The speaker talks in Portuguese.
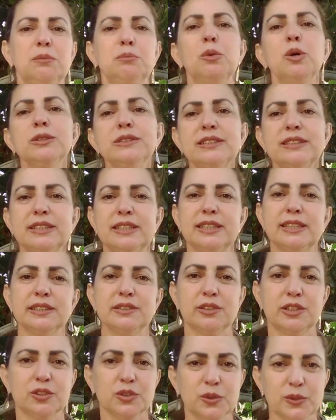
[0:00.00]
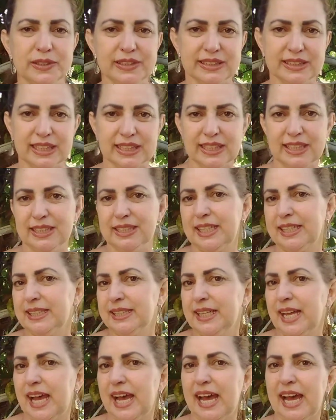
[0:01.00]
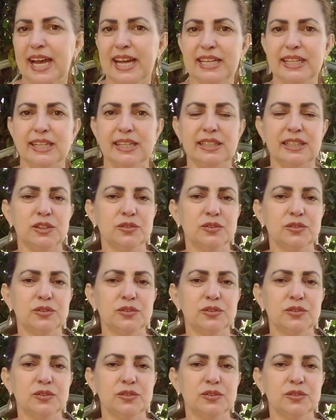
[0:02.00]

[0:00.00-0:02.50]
mostrando as coisas aqui na Itália,